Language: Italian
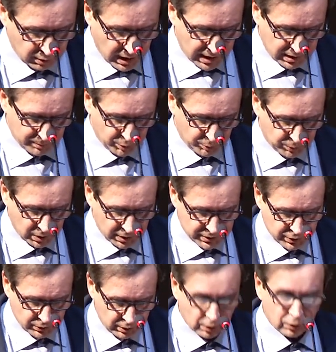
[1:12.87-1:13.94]
alle
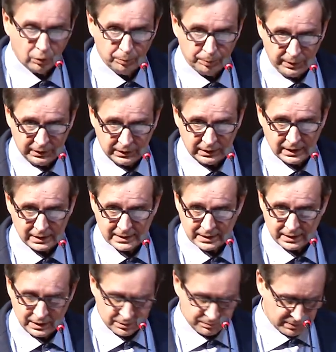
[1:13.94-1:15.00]
popolazioni colpite dal
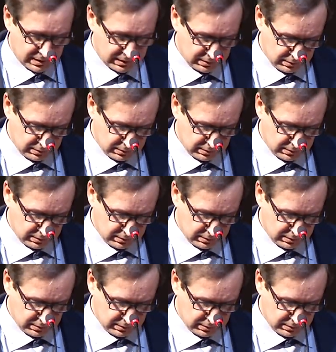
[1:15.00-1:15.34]
sisma.